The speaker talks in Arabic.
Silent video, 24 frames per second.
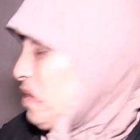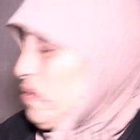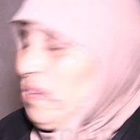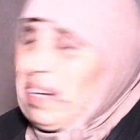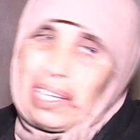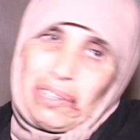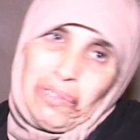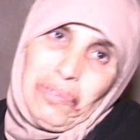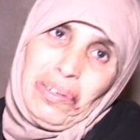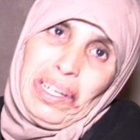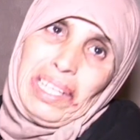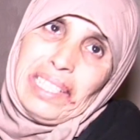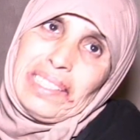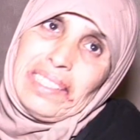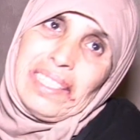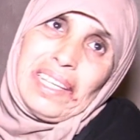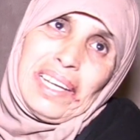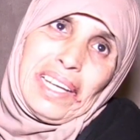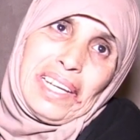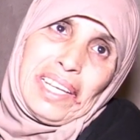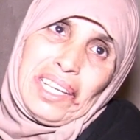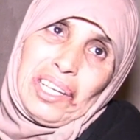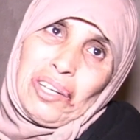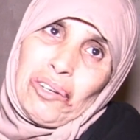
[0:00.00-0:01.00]
بحالو بحال
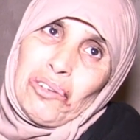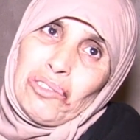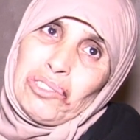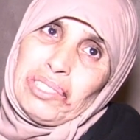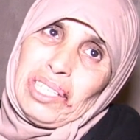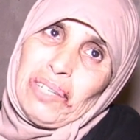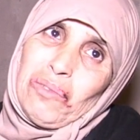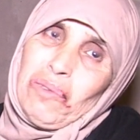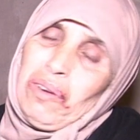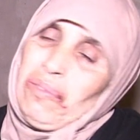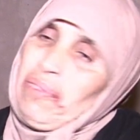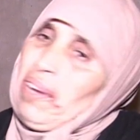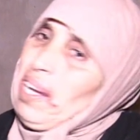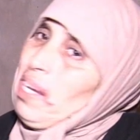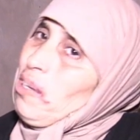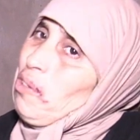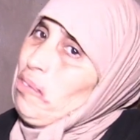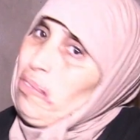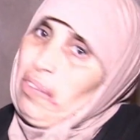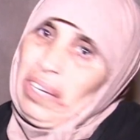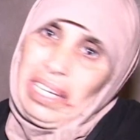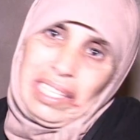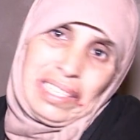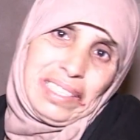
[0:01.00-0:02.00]
الدراري كون تا هو بحالو
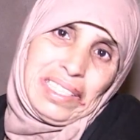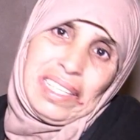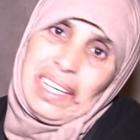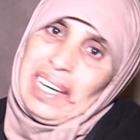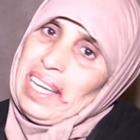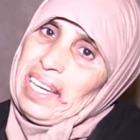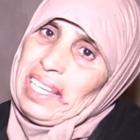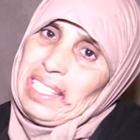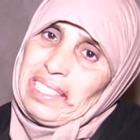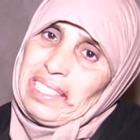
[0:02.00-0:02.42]
بحال الدراري